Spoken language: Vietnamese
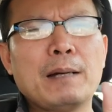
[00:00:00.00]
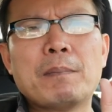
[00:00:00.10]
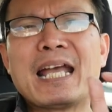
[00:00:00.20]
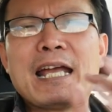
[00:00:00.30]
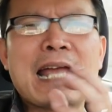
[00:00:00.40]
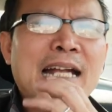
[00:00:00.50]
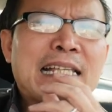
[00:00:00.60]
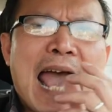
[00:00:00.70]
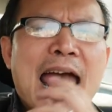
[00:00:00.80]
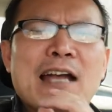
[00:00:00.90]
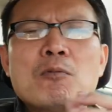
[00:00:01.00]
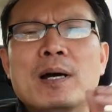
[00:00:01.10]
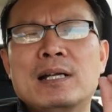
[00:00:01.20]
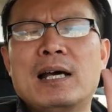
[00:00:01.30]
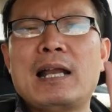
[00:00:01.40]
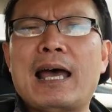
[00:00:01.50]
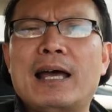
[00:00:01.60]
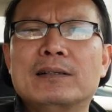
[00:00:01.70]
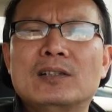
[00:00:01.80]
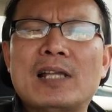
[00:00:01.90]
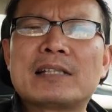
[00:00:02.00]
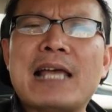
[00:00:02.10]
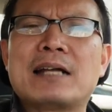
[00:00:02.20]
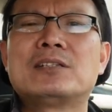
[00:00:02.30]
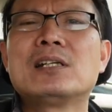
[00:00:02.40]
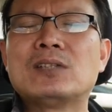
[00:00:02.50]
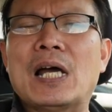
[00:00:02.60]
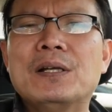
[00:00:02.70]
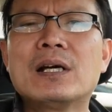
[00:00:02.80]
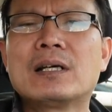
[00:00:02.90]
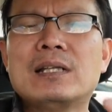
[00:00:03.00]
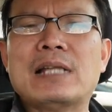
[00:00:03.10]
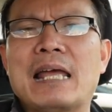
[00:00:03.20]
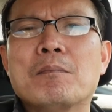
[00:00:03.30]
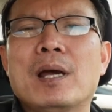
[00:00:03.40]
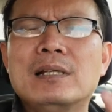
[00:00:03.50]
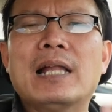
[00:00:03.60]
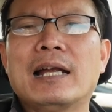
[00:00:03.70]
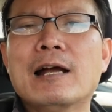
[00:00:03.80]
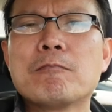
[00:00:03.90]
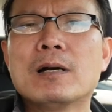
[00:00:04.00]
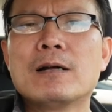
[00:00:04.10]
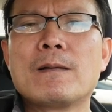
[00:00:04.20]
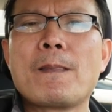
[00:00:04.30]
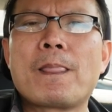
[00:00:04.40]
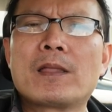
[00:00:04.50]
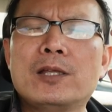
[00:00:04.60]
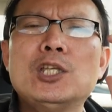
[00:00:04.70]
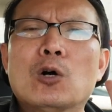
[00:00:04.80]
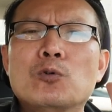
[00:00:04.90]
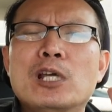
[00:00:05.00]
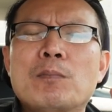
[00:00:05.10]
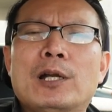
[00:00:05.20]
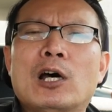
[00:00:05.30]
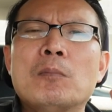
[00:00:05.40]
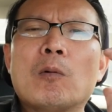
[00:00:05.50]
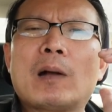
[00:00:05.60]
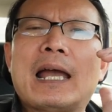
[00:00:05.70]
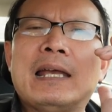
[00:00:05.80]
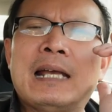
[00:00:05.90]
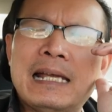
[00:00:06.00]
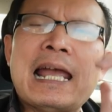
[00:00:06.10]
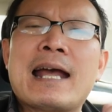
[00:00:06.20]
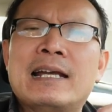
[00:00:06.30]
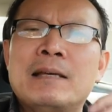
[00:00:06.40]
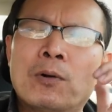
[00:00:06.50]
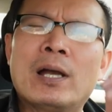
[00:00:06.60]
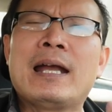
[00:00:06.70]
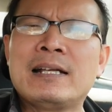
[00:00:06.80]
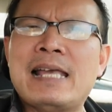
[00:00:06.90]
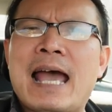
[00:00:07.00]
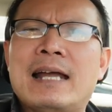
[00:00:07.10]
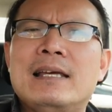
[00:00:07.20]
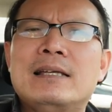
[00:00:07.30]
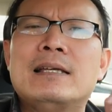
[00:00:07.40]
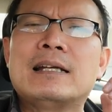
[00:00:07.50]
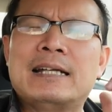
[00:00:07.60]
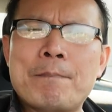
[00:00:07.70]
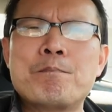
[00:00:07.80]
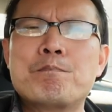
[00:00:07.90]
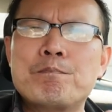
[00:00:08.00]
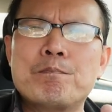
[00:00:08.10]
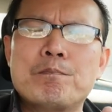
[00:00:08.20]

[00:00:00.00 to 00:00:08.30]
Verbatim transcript: mấy cái găng giả của mình đó là người ta sản xuất tại Đức hay tại Mỹ tại gốc á ví dụ như mình nói một cái cái găng đi một cái găng giả đi năm